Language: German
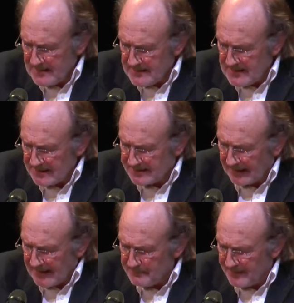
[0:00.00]
hielt
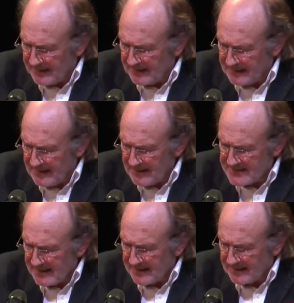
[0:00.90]
Klemperer den in
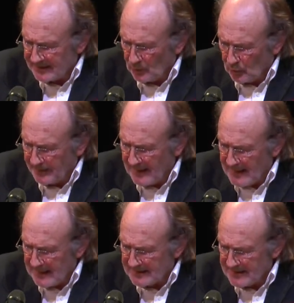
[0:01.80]
seine Garderobe
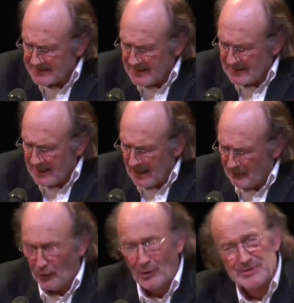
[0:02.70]
eilenden Sänger
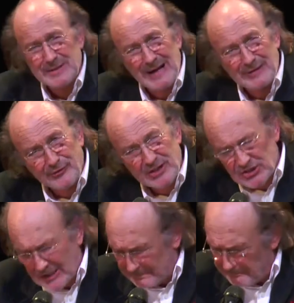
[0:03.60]
auf. Hören Sie mal,
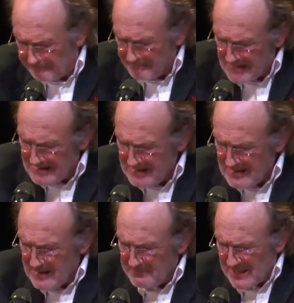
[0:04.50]
Fischer,
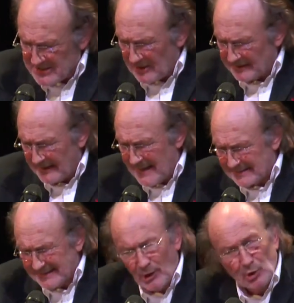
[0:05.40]
mir ist heute
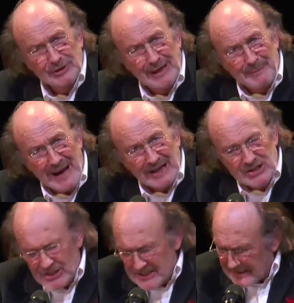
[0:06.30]
Nacht auch der Bach
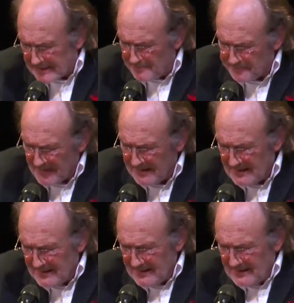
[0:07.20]
erschienen.
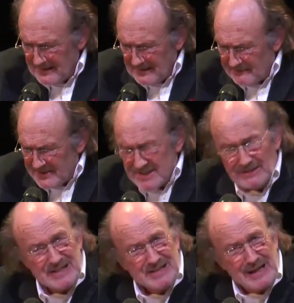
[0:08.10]
Wissen
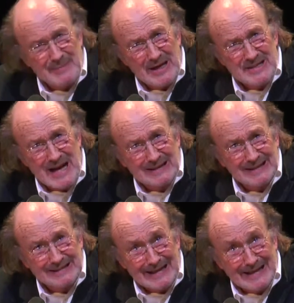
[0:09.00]
Sie, was der mir gesagt
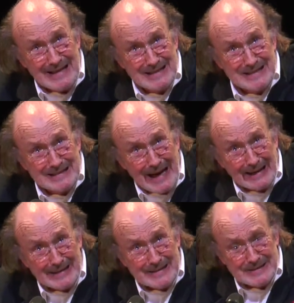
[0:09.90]
hat? Der kennt Sie
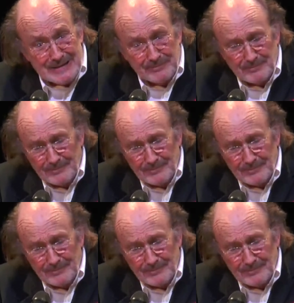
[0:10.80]
gar nicht.